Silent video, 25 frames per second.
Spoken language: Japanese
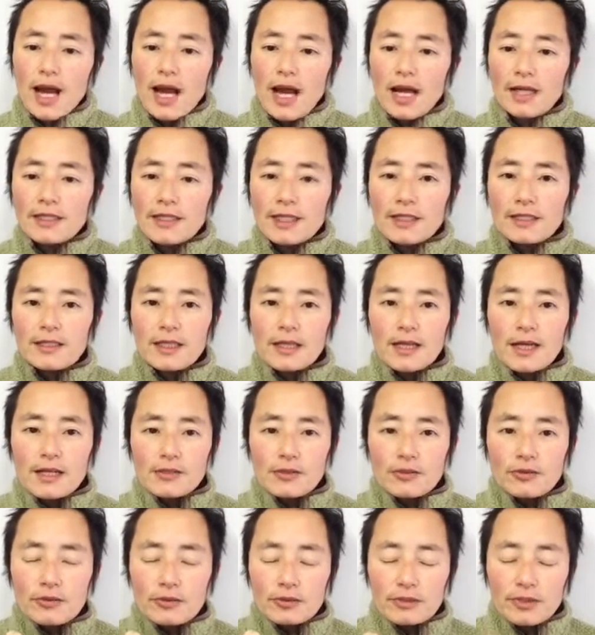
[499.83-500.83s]
あなたが
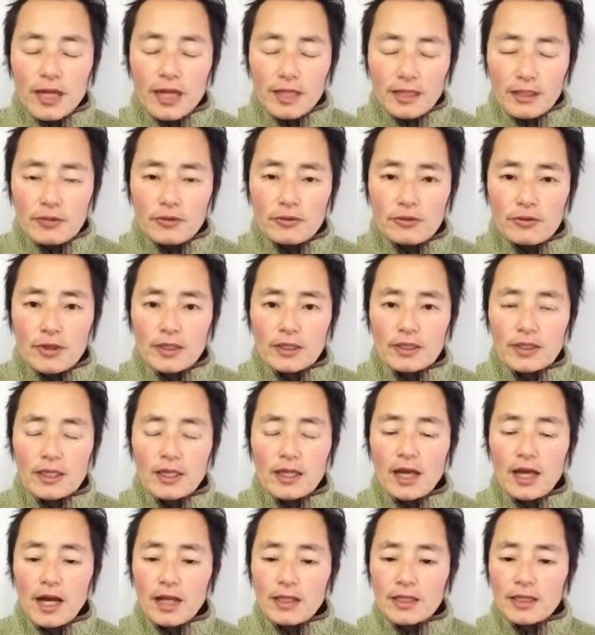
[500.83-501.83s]
その種を植え
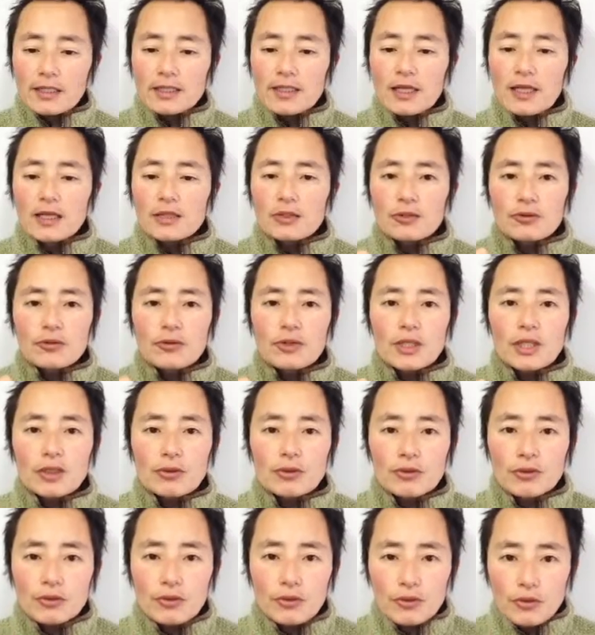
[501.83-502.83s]
て、あなたがその
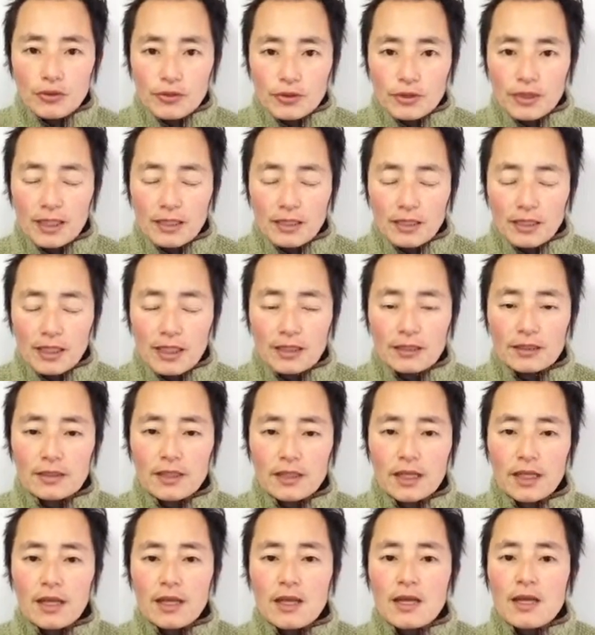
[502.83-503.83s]
木の所有者になっ
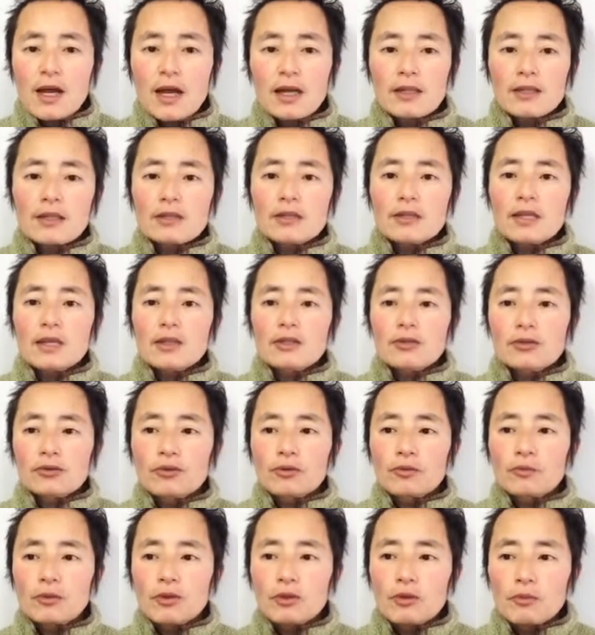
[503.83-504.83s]
て、あなたが
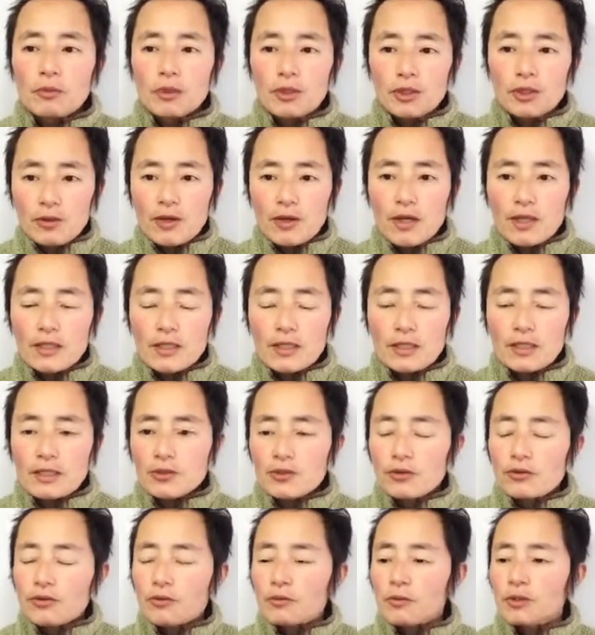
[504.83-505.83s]
その実を実らせて、
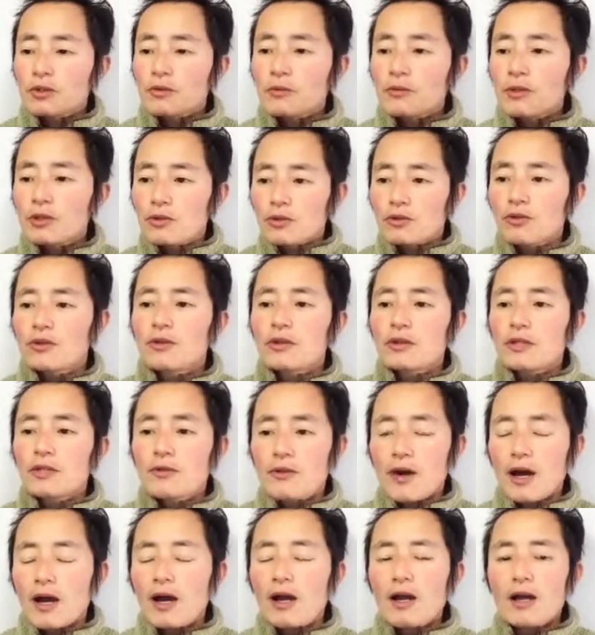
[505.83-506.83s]
その実の実
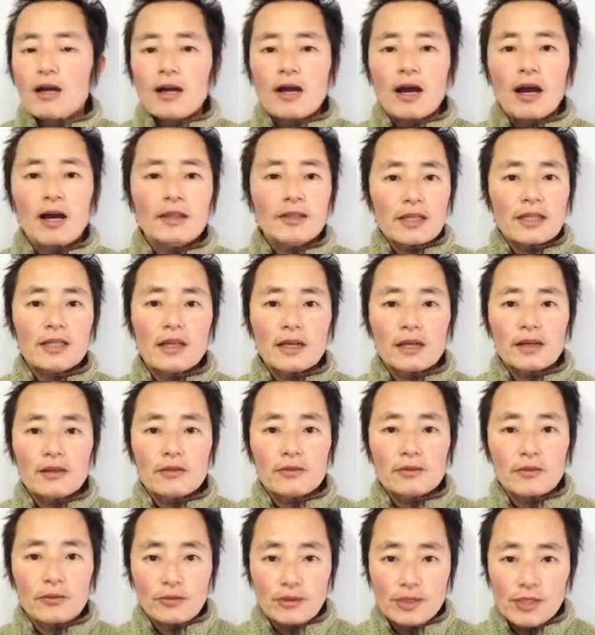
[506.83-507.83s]
りはあなた
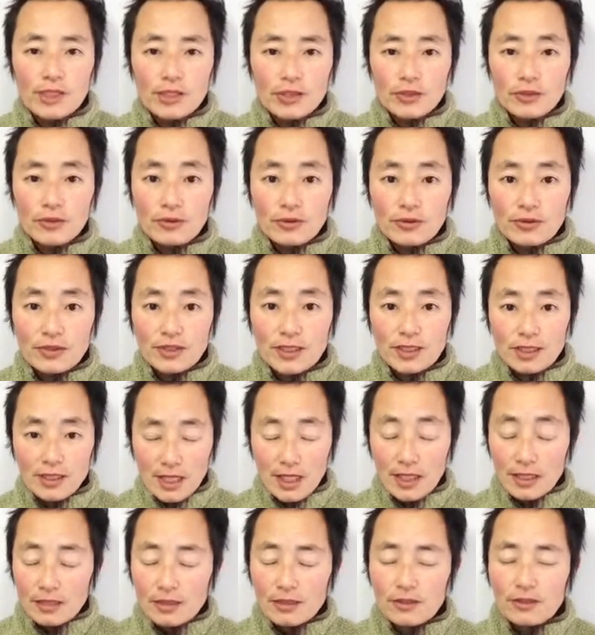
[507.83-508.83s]
の自由自
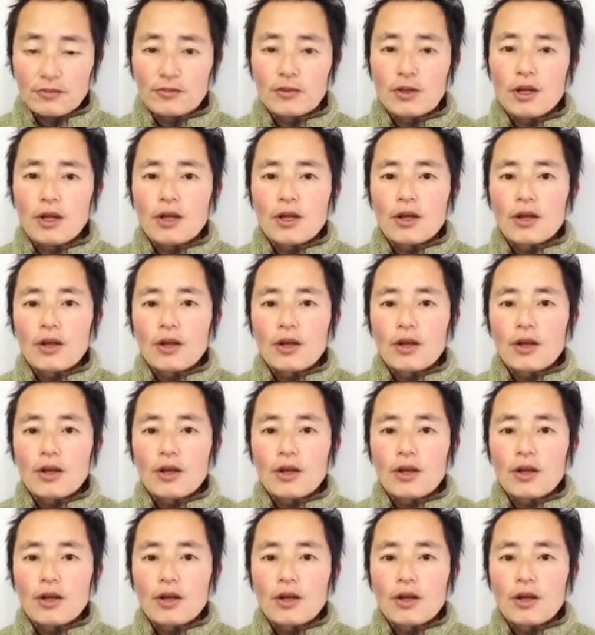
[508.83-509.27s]
在っていう、